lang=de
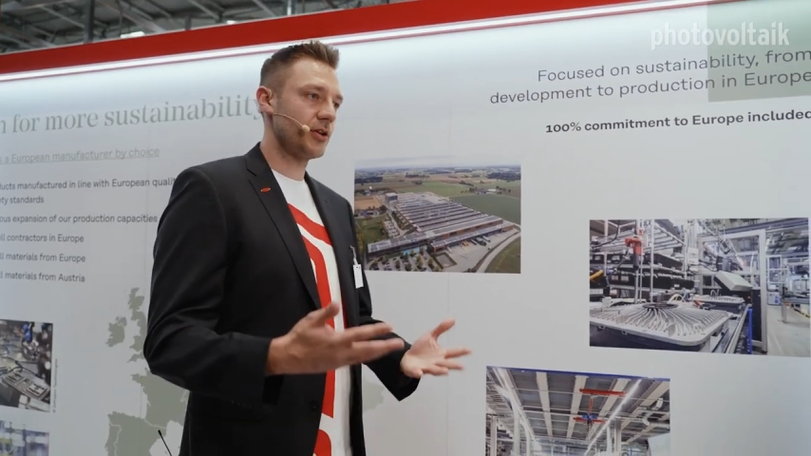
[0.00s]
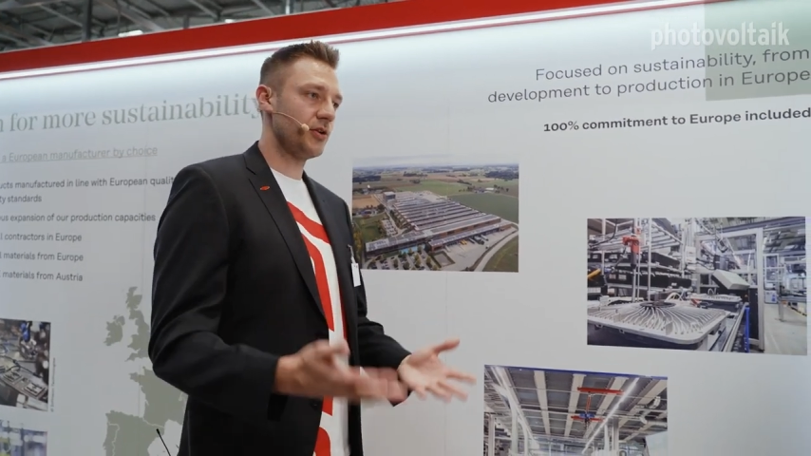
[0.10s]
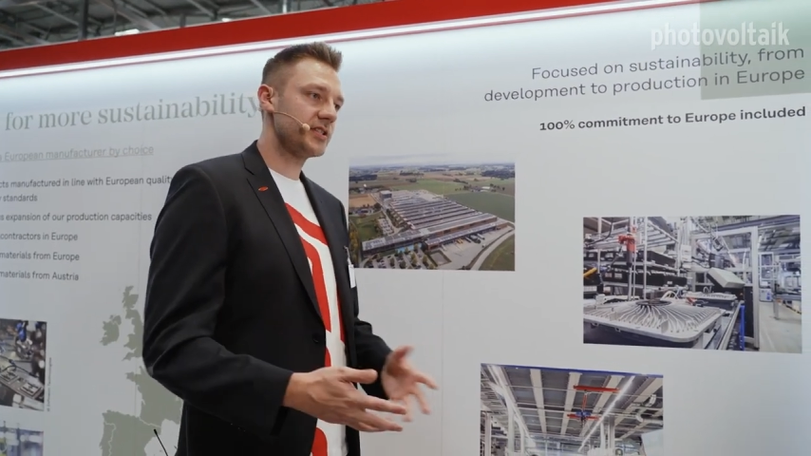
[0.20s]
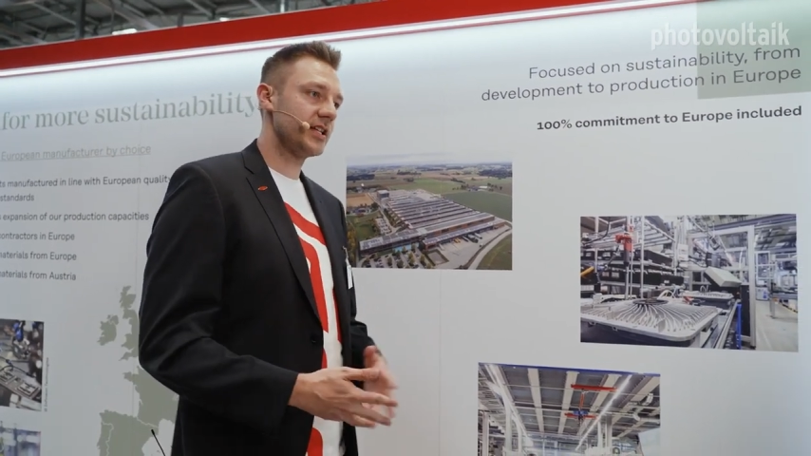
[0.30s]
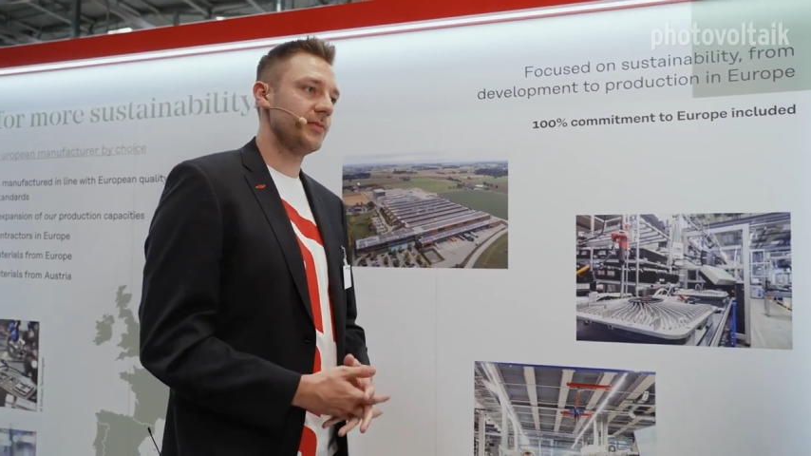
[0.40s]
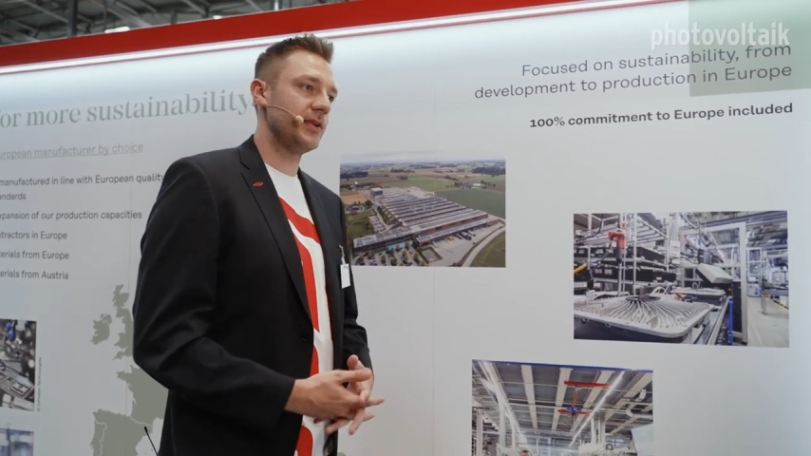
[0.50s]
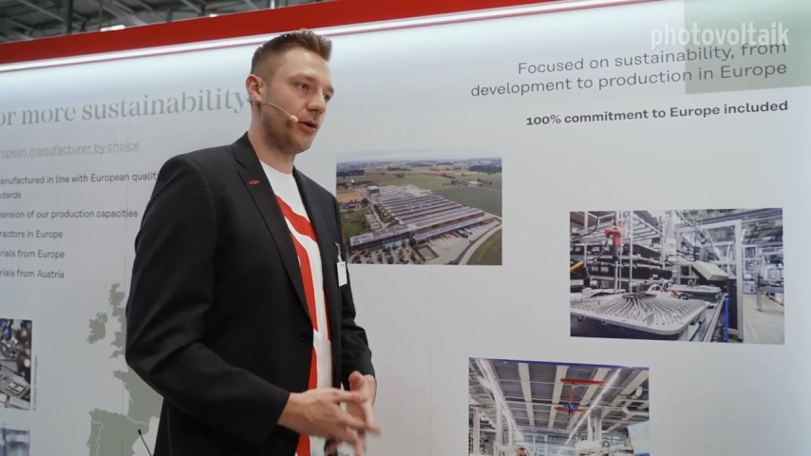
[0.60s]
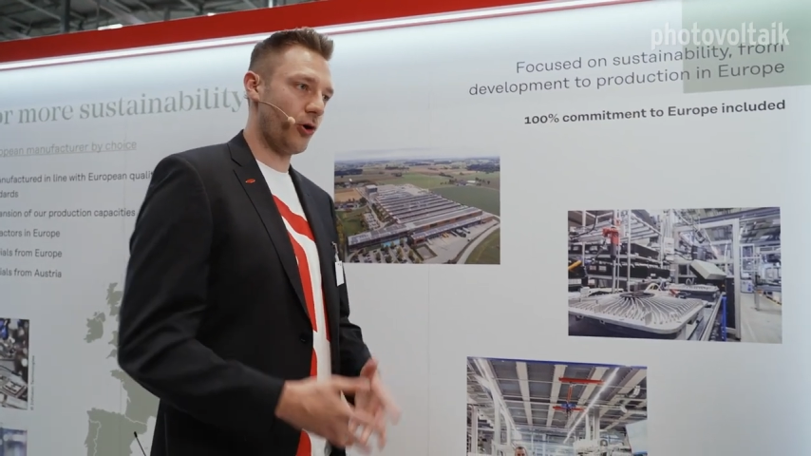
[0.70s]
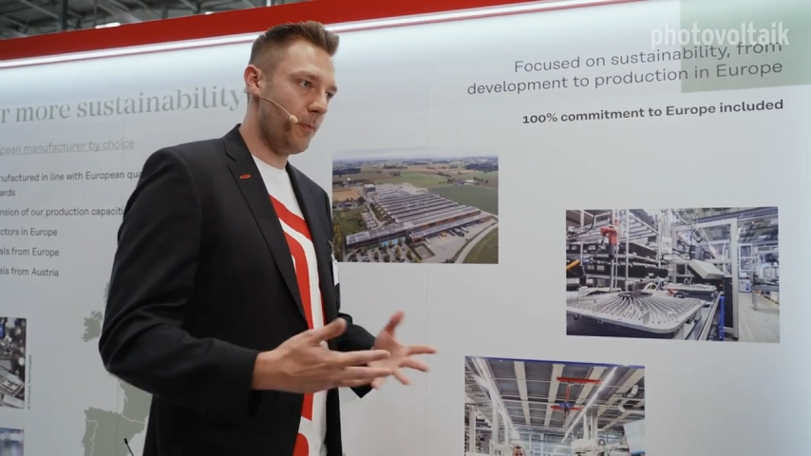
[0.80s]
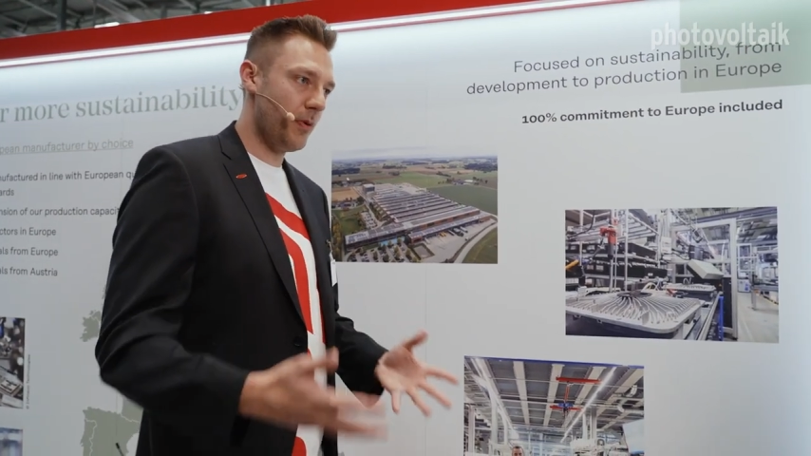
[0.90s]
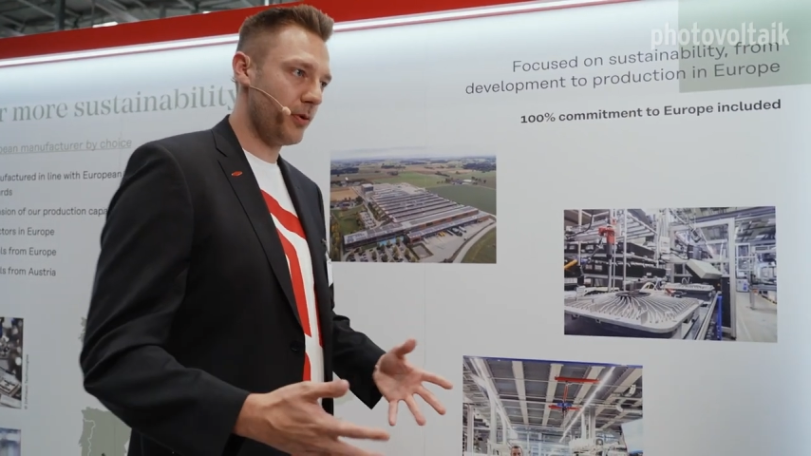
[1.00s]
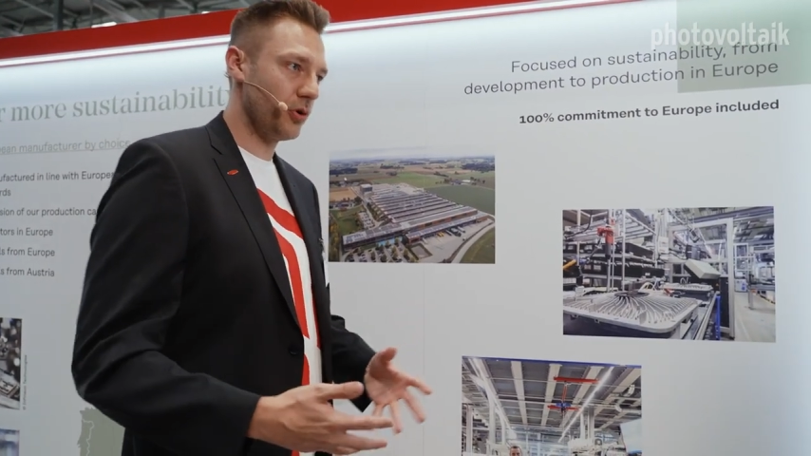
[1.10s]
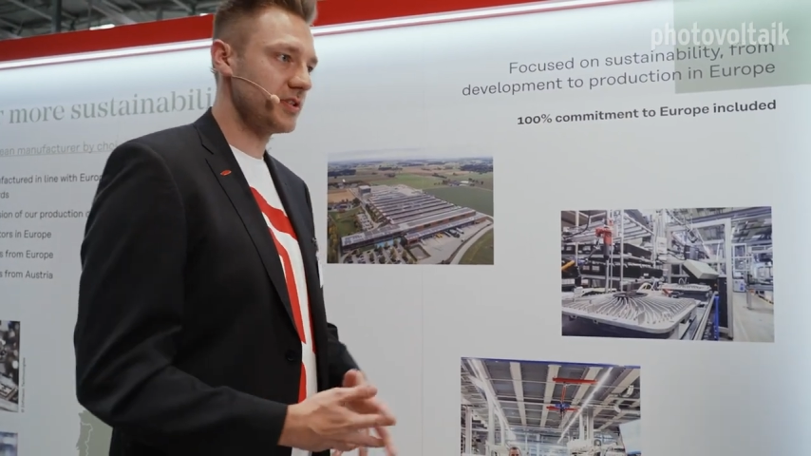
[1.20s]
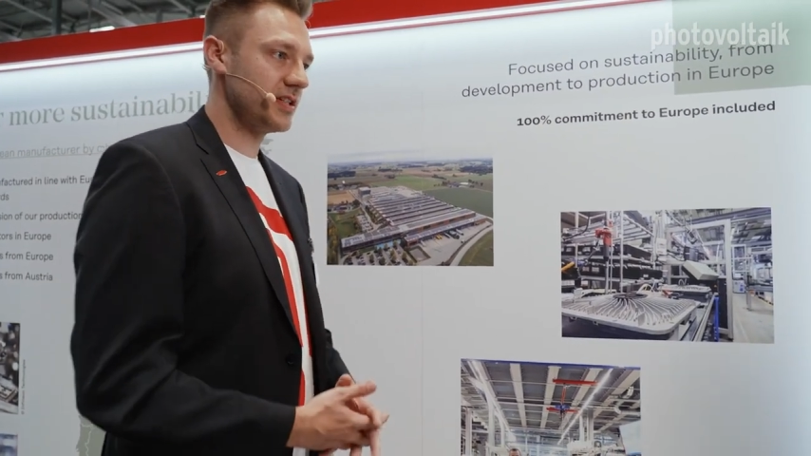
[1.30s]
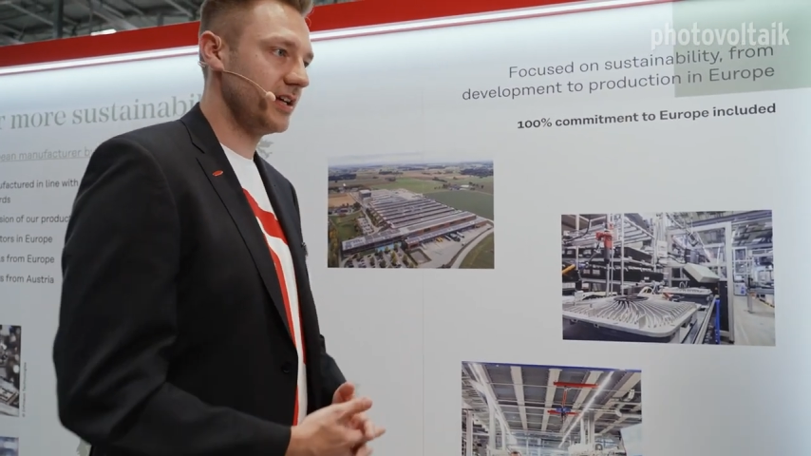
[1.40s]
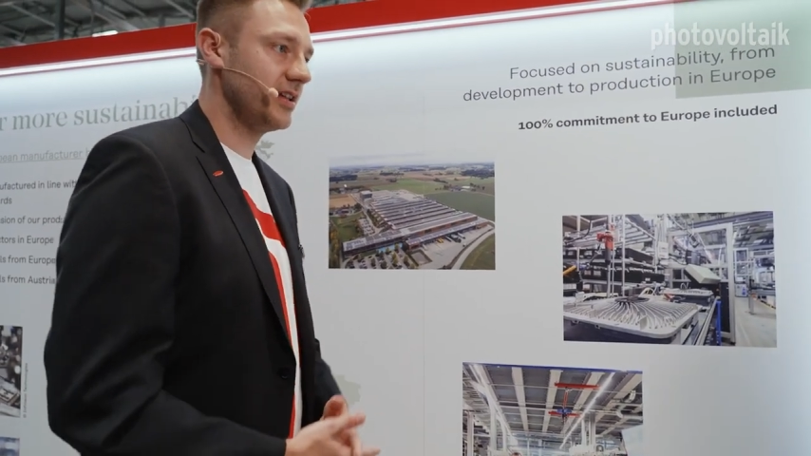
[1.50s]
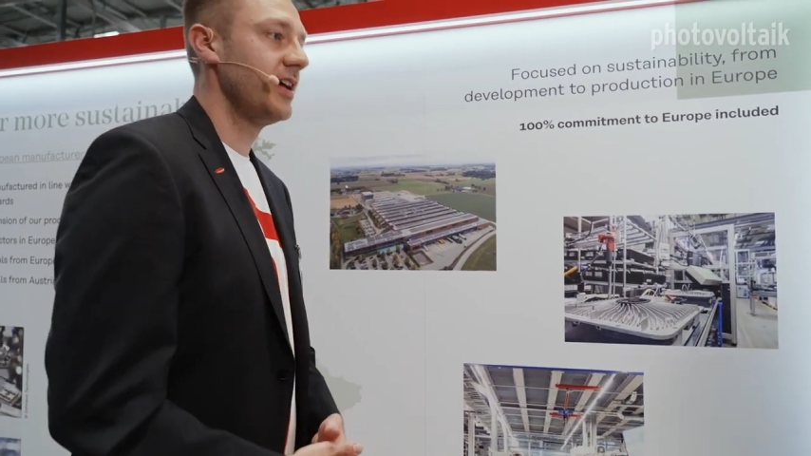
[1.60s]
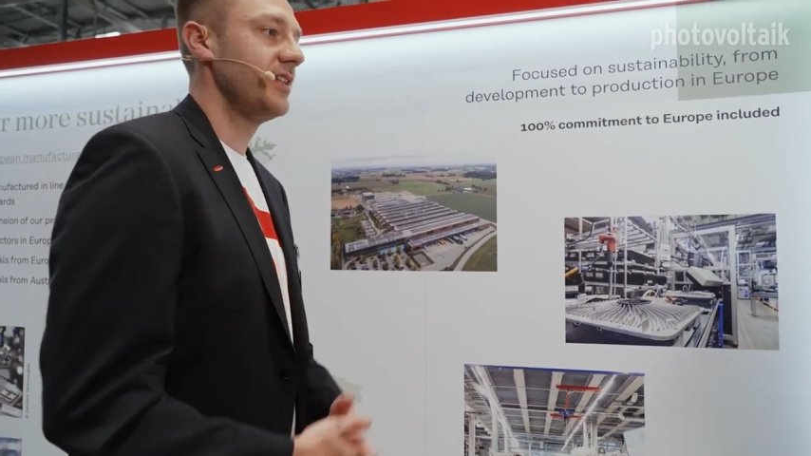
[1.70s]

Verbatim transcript: trotzdem in Europa produzieren,